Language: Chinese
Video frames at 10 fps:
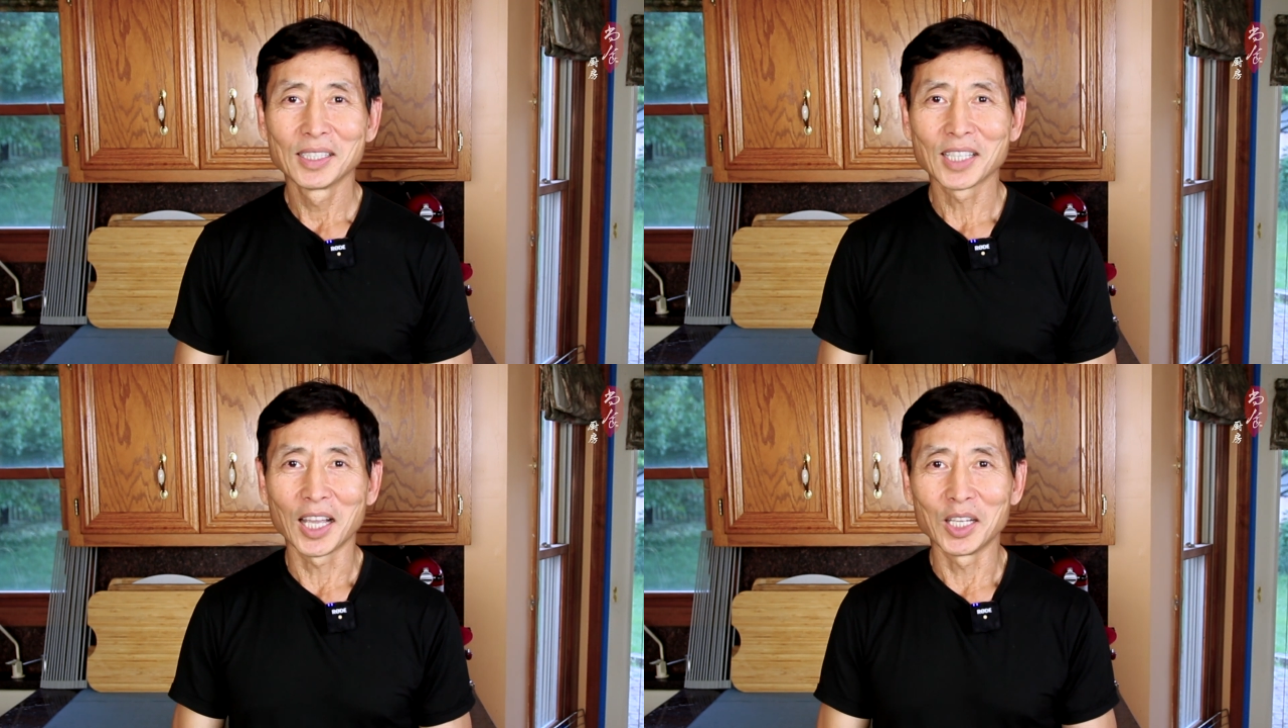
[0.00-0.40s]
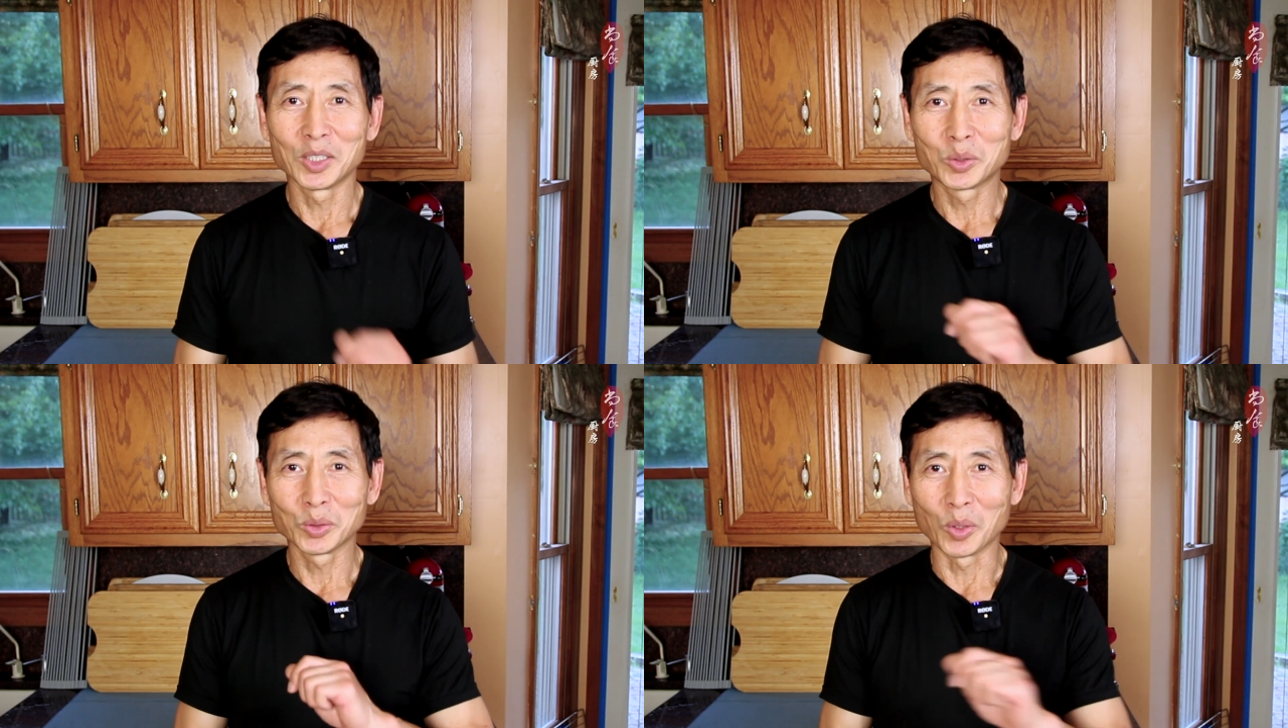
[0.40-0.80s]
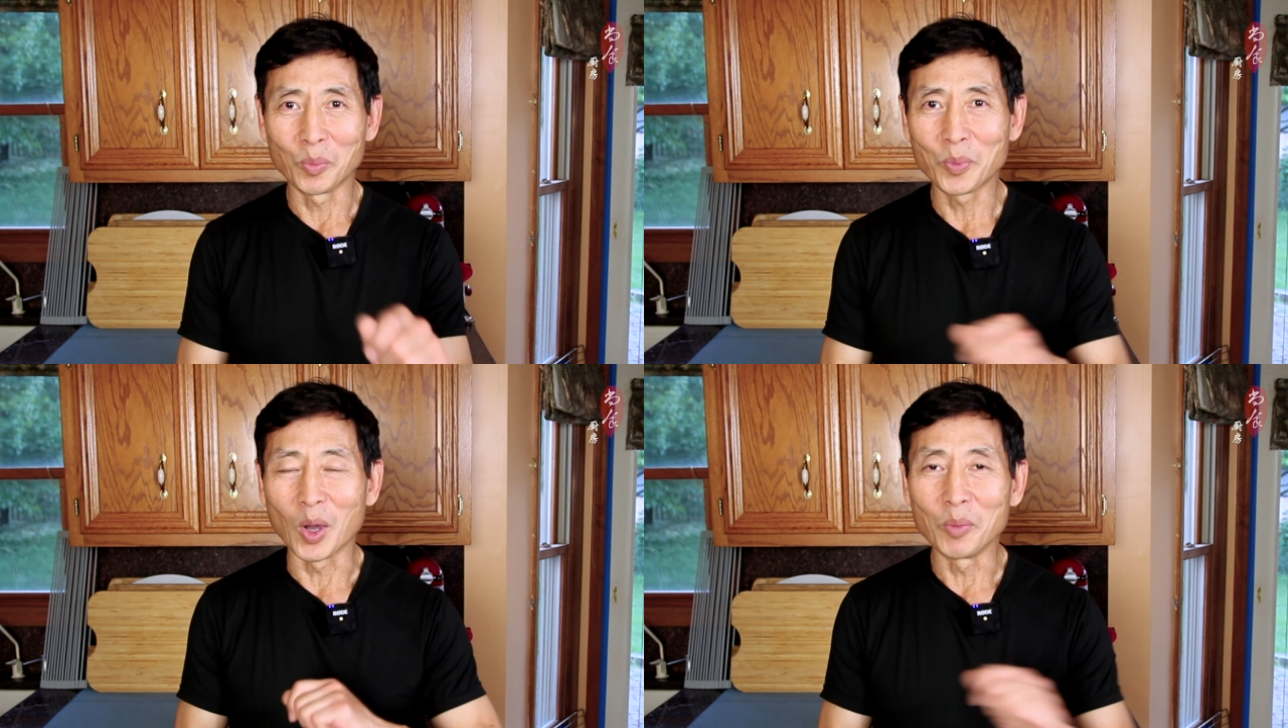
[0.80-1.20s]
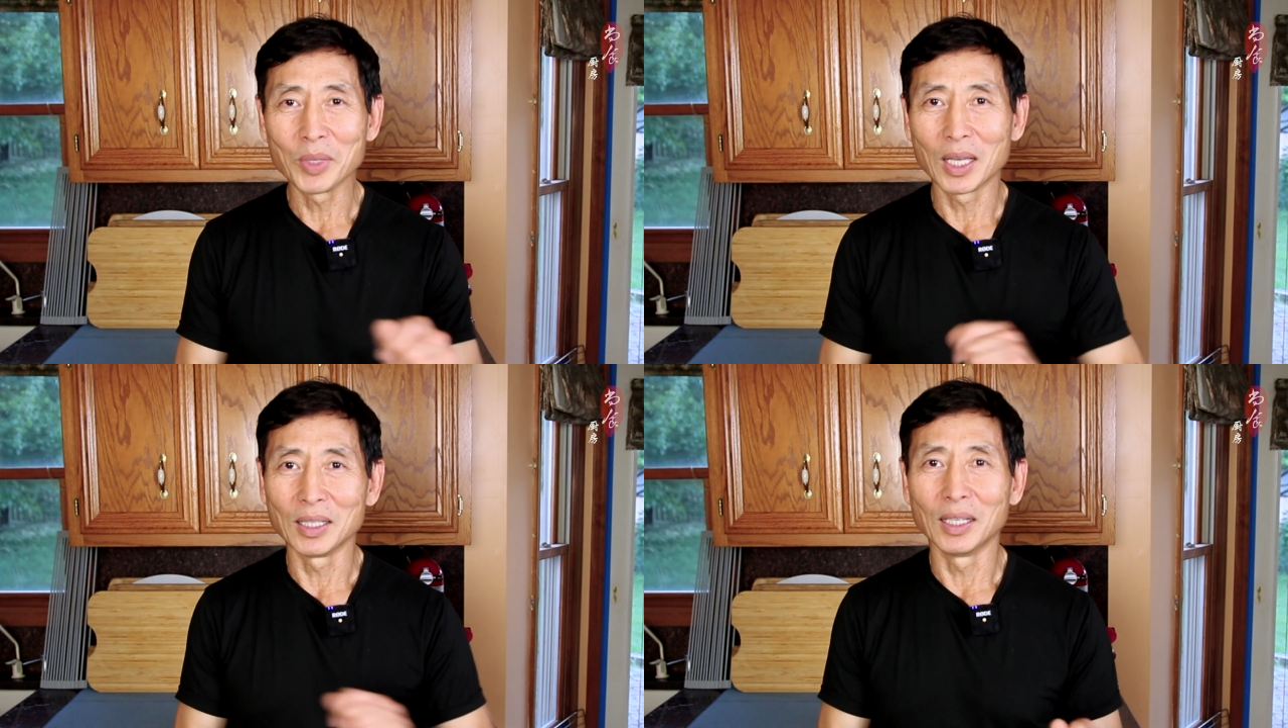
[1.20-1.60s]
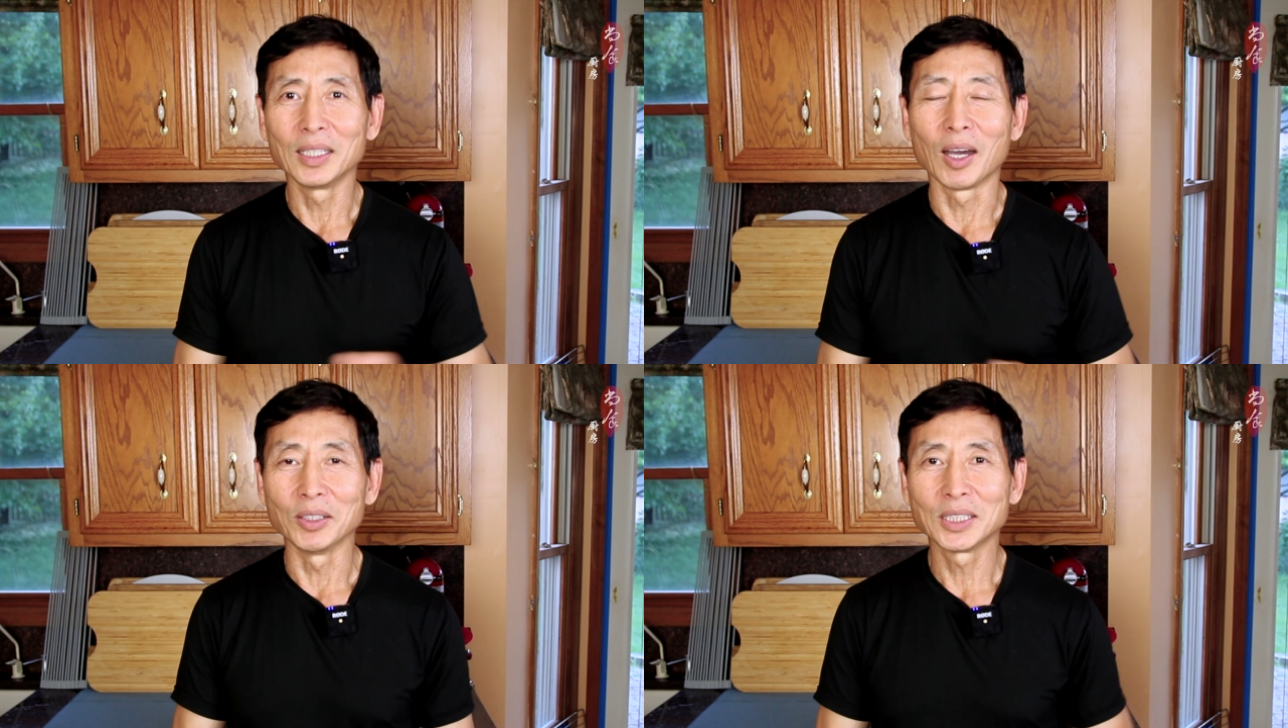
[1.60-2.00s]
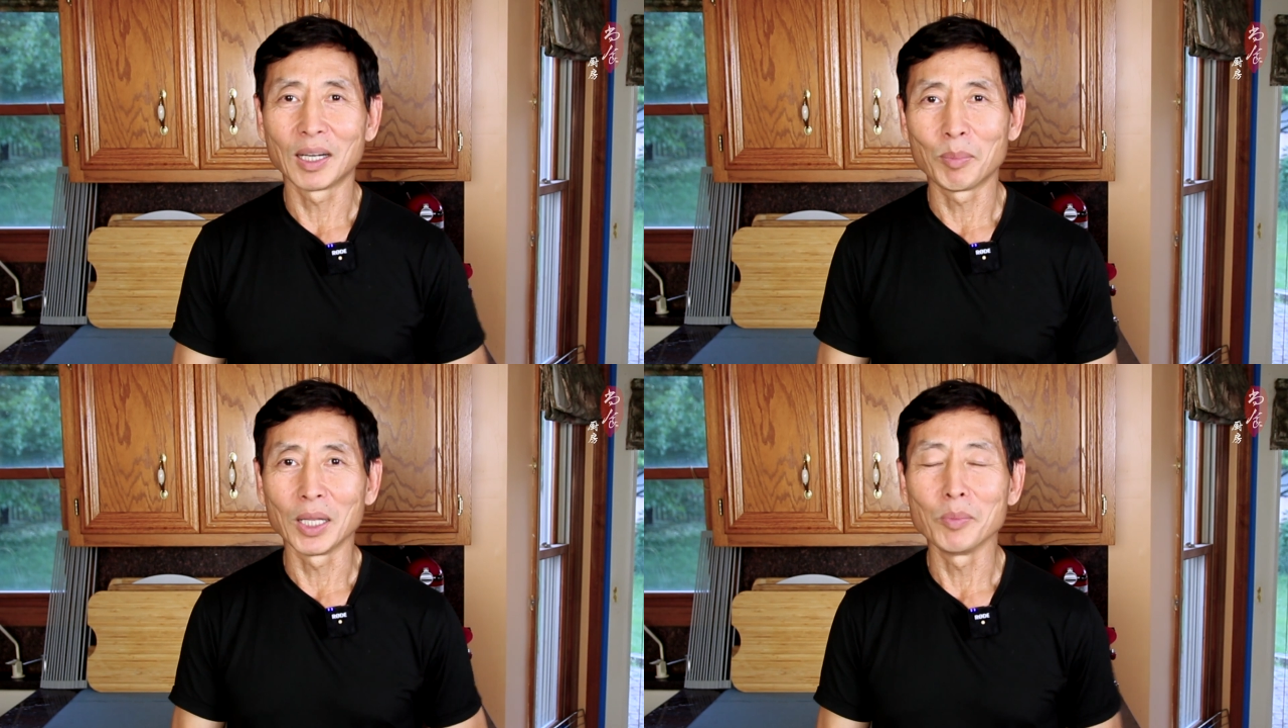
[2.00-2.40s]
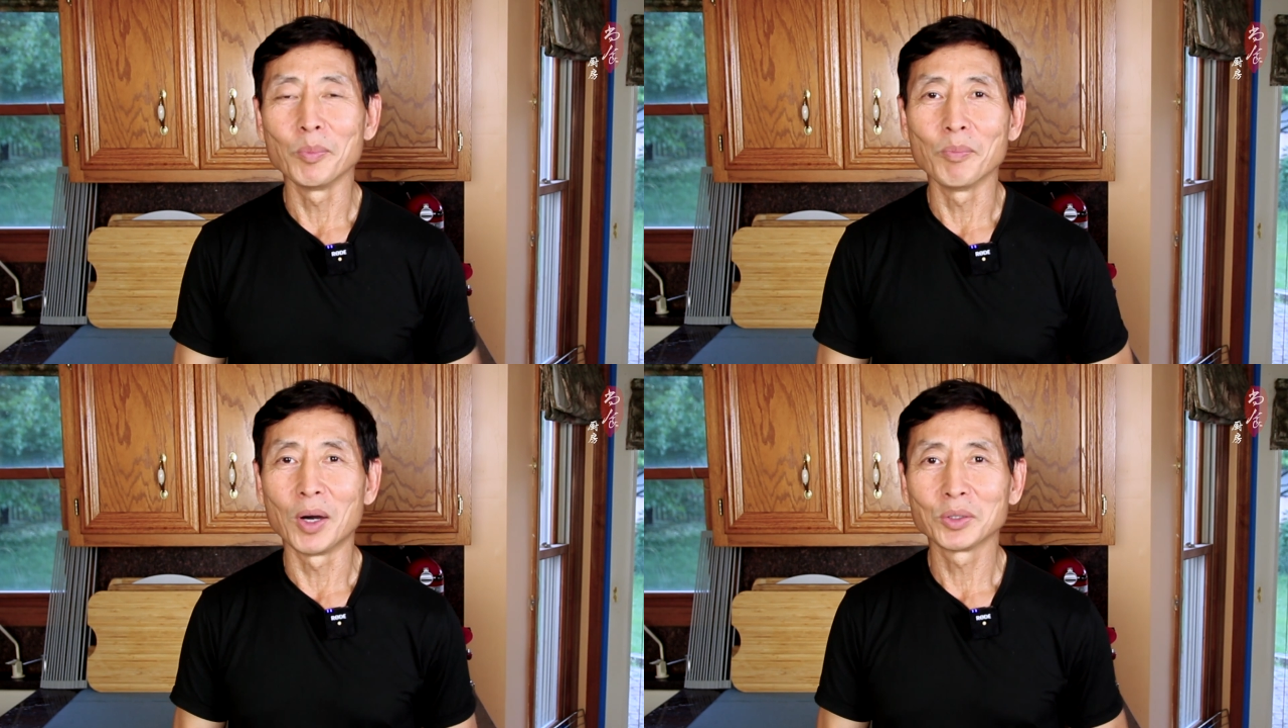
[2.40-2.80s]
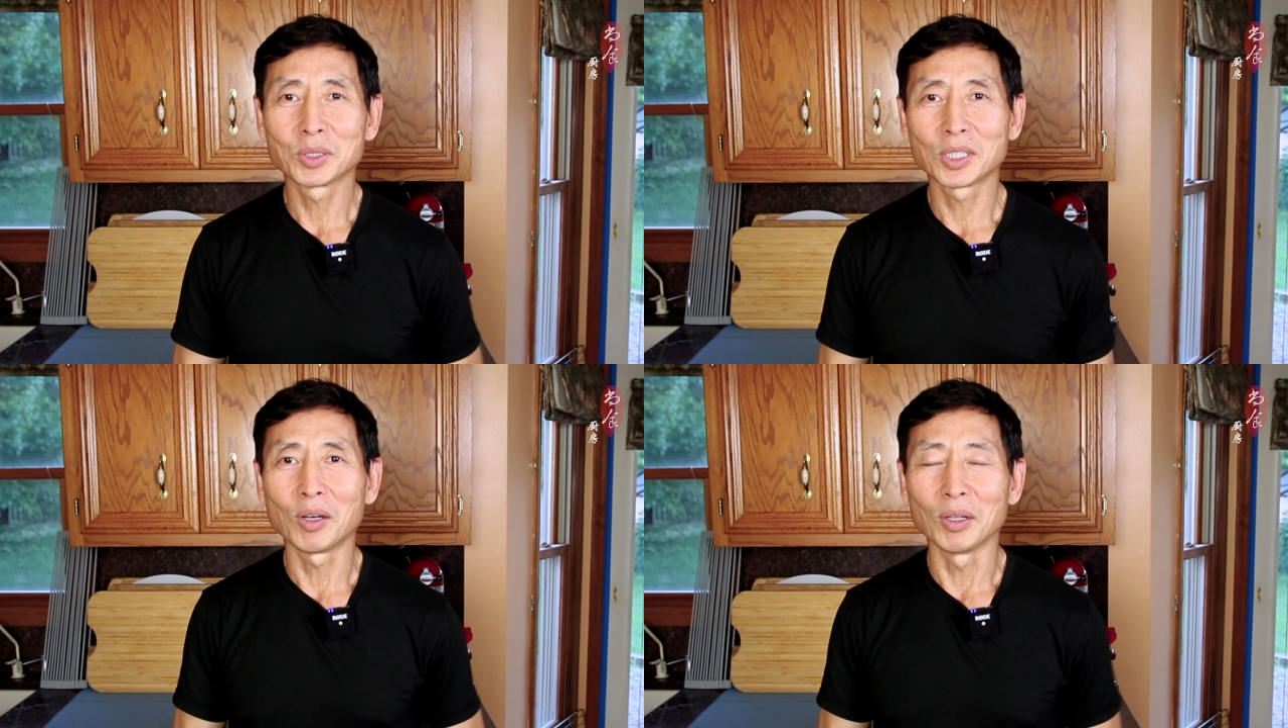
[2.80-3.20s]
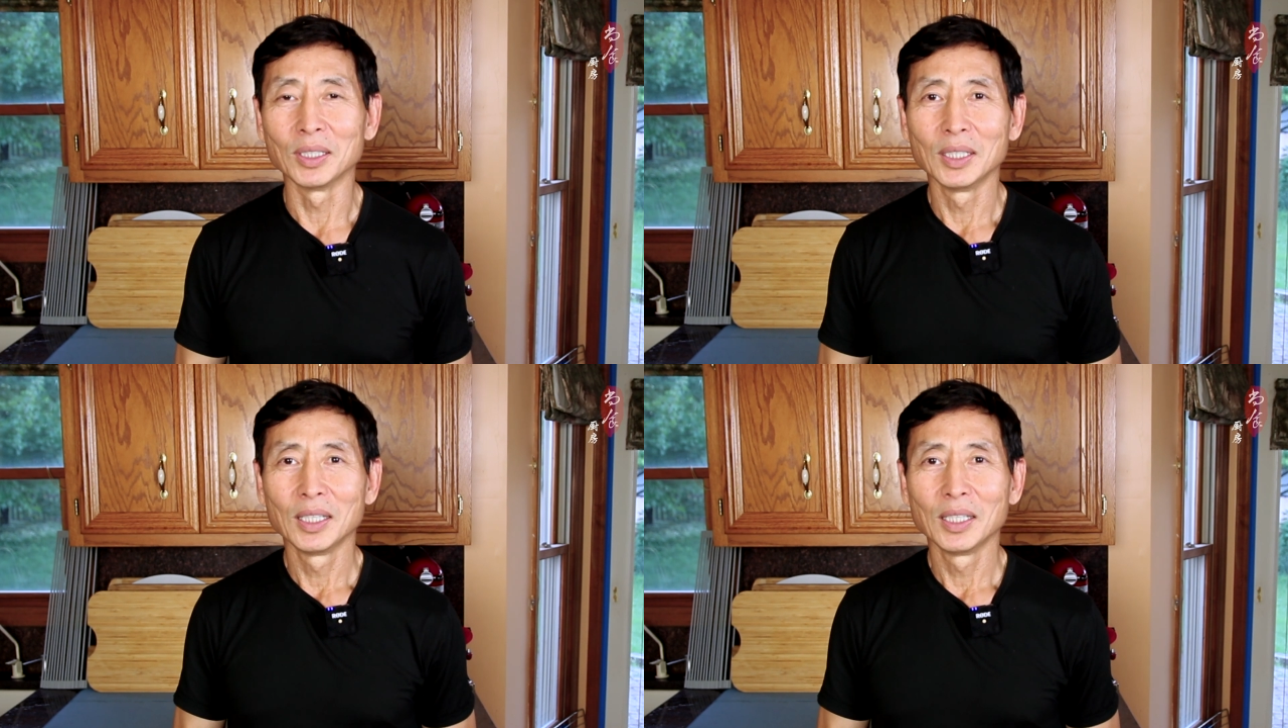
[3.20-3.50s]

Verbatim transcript: 在猪头表面呢燎一下，把那毛都烧了。